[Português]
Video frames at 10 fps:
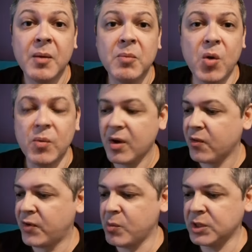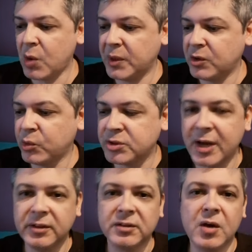Bom, vamos dar uma
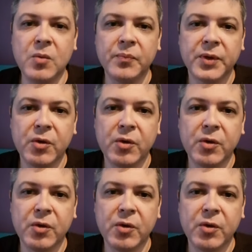degustada então.